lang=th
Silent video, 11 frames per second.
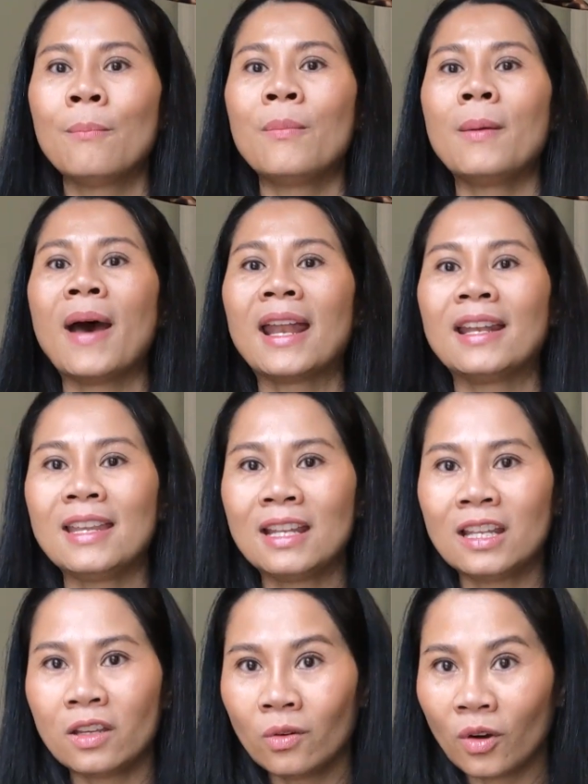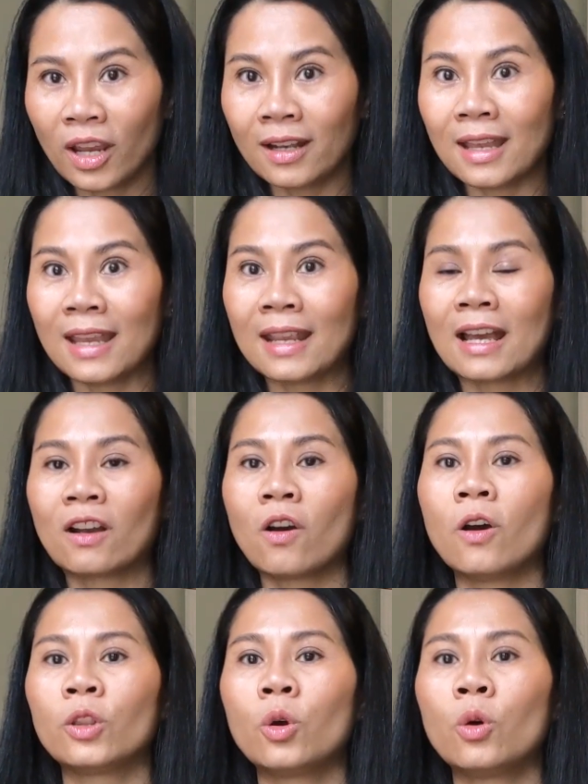แม่บ้านอินสเอก็ขอ
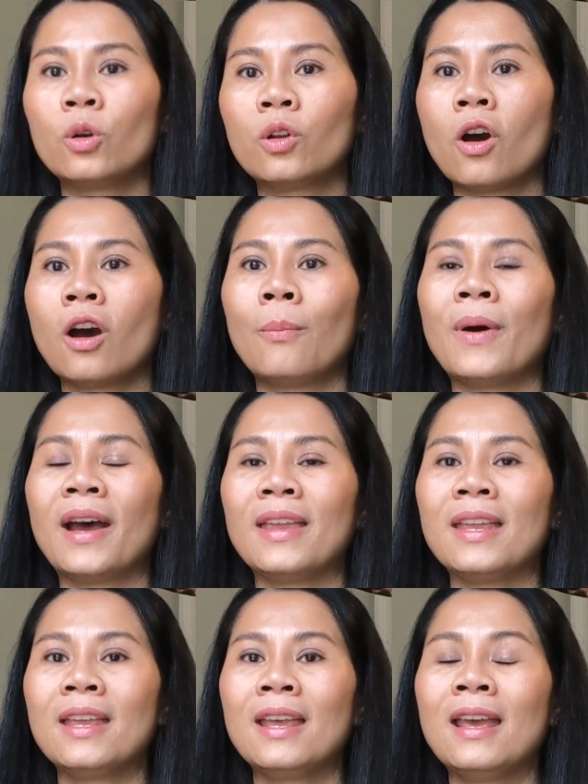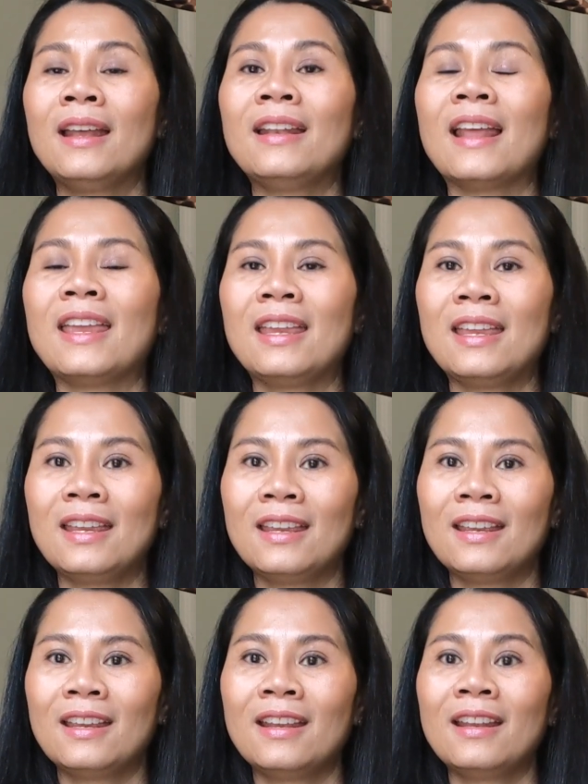โทษขออภัยใน
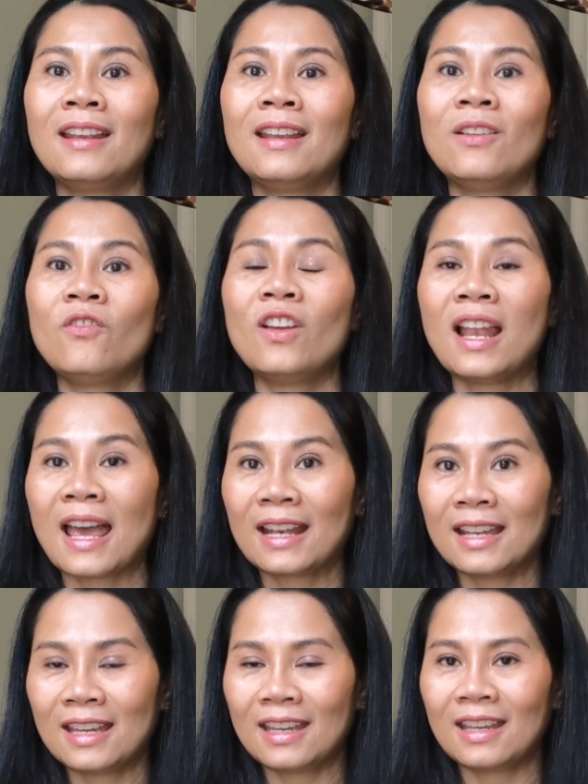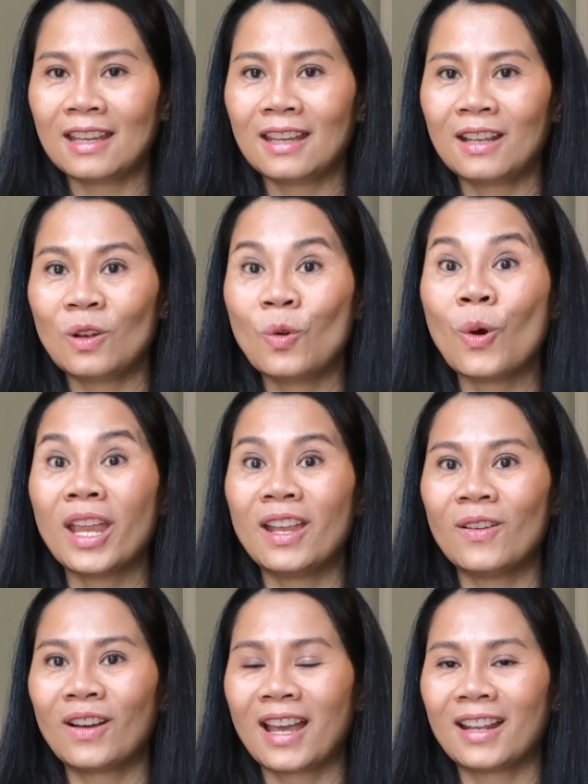เวลานี้ด้วย
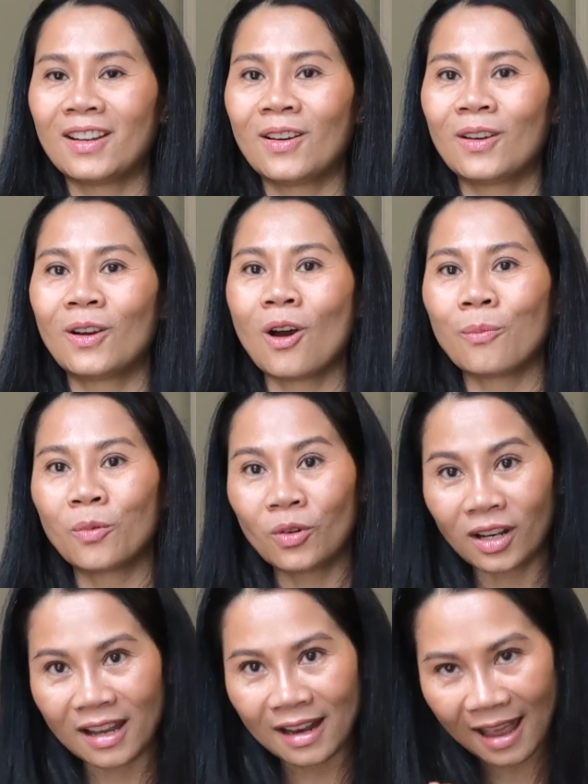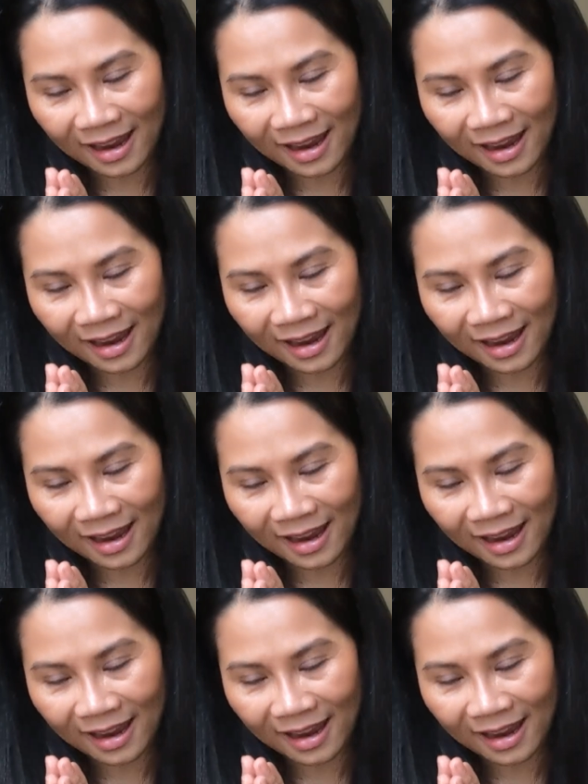เนาะค่ะเนาะขอบคุณห